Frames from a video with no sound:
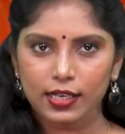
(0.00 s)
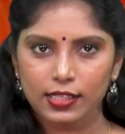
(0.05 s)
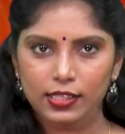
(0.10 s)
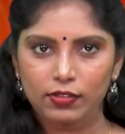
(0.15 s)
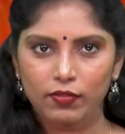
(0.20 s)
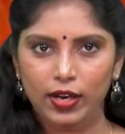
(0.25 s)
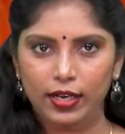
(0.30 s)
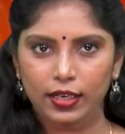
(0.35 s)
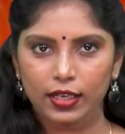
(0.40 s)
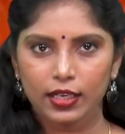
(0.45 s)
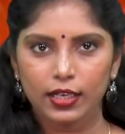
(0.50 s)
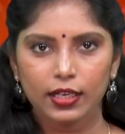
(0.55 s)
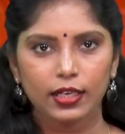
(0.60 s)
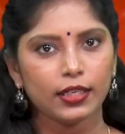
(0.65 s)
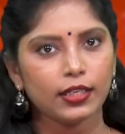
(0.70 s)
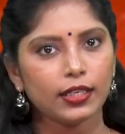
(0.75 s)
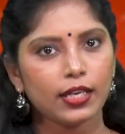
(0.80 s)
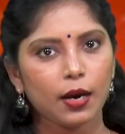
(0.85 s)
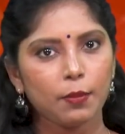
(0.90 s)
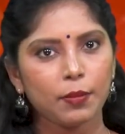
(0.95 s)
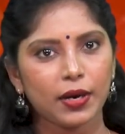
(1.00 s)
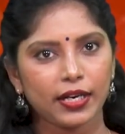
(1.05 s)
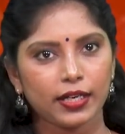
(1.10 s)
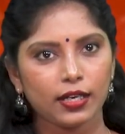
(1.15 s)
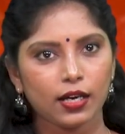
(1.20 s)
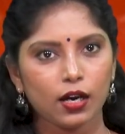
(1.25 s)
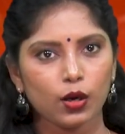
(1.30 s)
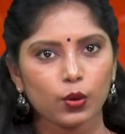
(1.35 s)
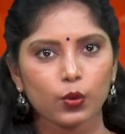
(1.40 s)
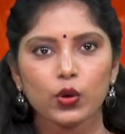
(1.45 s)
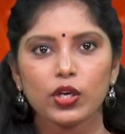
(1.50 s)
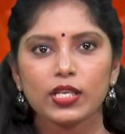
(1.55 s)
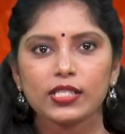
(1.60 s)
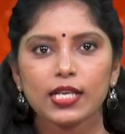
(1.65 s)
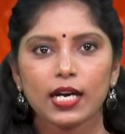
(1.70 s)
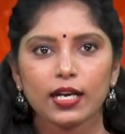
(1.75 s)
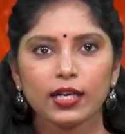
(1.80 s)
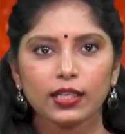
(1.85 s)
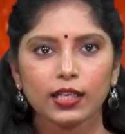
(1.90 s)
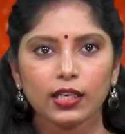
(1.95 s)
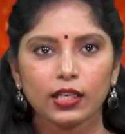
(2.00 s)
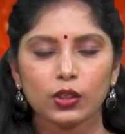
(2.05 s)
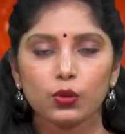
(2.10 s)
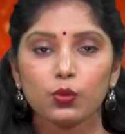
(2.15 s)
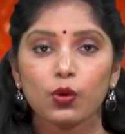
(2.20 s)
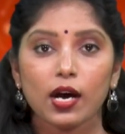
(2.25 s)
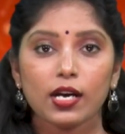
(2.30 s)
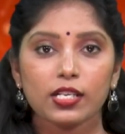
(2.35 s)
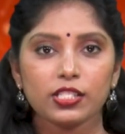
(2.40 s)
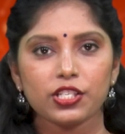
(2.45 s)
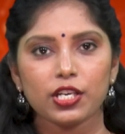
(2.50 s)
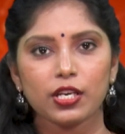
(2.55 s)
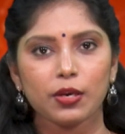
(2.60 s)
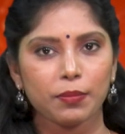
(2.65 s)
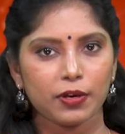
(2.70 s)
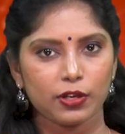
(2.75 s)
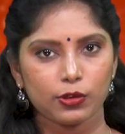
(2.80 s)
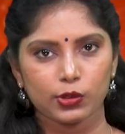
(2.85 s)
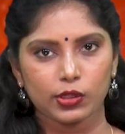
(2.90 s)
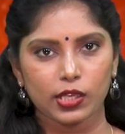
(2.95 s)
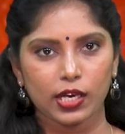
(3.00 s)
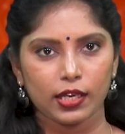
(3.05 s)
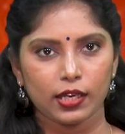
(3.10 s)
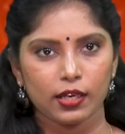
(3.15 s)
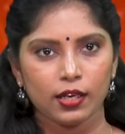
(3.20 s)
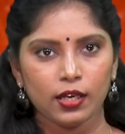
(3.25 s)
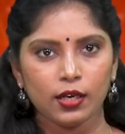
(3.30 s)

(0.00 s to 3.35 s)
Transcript: రాశి వారికి ఇంటా బయట కొన్ని సంఘటనలు ఆశ్చర్యపరుస్తాయి